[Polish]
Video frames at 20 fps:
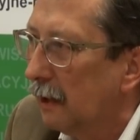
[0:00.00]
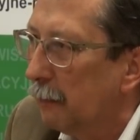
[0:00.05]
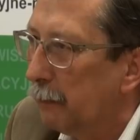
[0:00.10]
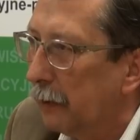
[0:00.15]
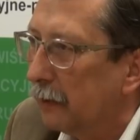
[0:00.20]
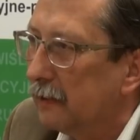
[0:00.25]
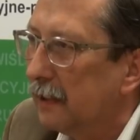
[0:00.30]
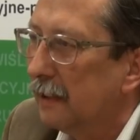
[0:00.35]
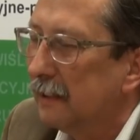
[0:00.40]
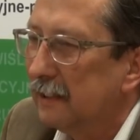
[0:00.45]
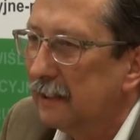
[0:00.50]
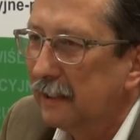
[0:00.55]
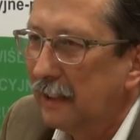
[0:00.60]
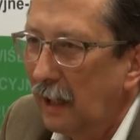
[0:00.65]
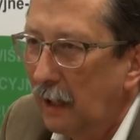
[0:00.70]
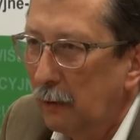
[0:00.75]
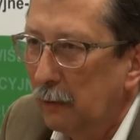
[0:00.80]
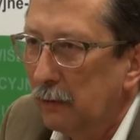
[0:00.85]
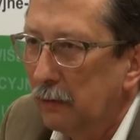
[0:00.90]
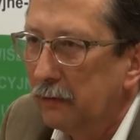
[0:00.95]

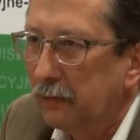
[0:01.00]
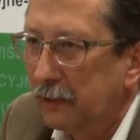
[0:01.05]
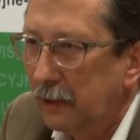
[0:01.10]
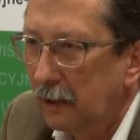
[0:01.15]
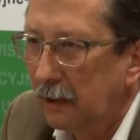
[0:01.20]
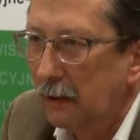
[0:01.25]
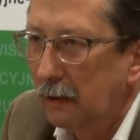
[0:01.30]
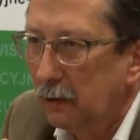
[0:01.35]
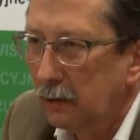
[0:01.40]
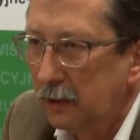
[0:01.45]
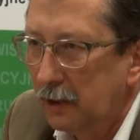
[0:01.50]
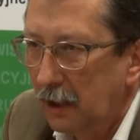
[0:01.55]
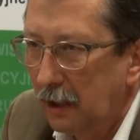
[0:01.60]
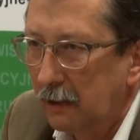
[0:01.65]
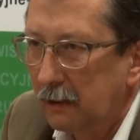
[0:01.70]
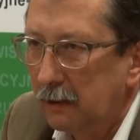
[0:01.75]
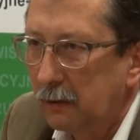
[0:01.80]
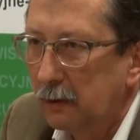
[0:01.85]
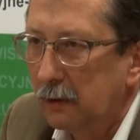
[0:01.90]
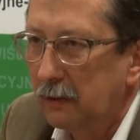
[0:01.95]
potencjału w tych ludziach,
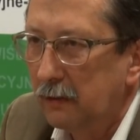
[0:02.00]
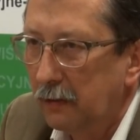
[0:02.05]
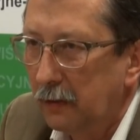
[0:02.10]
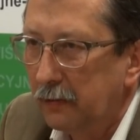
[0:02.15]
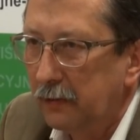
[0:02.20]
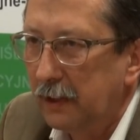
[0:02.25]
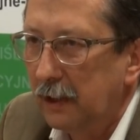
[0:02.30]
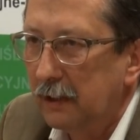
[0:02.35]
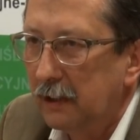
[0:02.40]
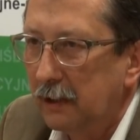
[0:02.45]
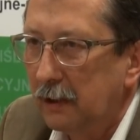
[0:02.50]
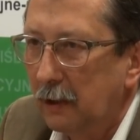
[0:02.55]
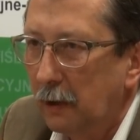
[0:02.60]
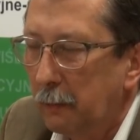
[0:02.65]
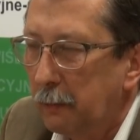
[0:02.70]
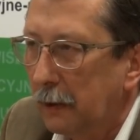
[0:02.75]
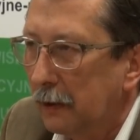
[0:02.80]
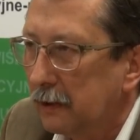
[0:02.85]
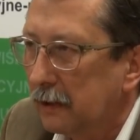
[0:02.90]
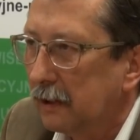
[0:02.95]
którzy wówczas się o
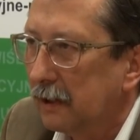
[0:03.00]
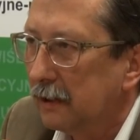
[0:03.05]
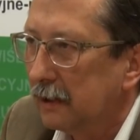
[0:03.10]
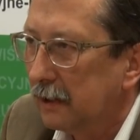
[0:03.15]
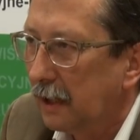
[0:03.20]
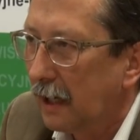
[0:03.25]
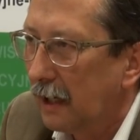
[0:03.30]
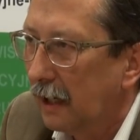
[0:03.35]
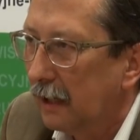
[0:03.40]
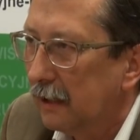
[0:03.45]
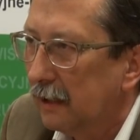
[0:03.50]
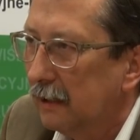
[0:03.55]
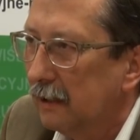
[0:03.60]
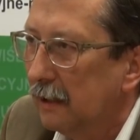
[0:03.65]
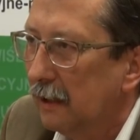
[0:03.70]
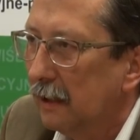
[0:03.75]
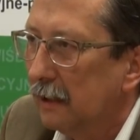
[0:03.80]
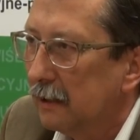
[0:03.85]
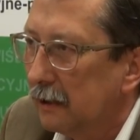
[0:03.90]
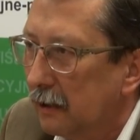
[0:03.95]
Polskę starali,
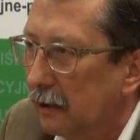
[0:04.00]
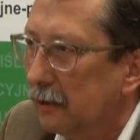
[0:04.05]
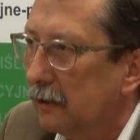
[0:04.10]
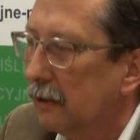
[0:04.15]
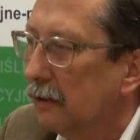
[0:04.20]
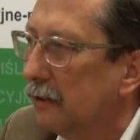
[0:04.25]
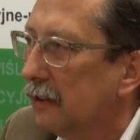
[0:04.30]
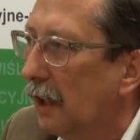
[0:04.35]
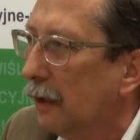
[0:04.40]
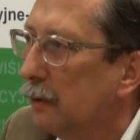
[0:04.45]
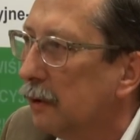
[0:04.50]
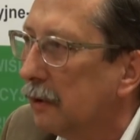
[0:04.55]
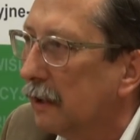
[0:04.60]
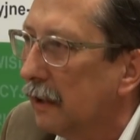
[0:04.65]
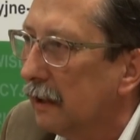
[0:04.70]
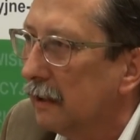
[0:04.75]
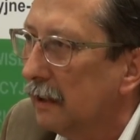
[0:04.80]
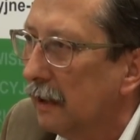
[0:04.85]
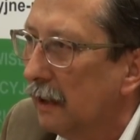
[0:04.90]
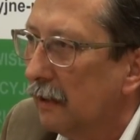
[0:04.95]
jeśli chodzi o naukę
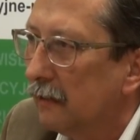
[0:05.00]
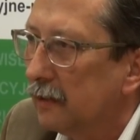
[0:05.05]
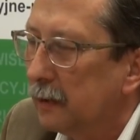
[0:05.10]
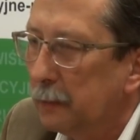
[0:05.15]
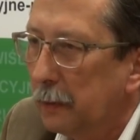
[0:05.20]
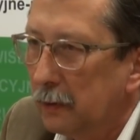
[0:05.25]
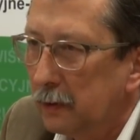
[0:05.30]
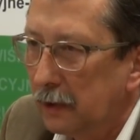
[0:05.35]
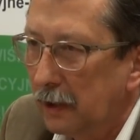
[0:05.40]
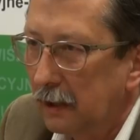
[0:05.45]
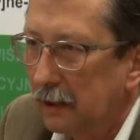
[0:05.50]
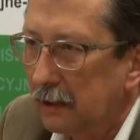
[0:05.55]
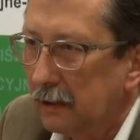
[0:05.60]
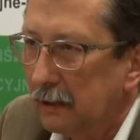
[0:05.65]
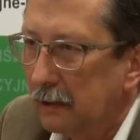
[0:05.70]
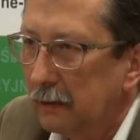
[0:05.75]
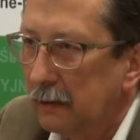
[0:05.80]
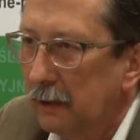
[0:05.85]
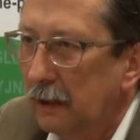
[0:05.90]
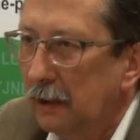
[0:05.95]
współczesną.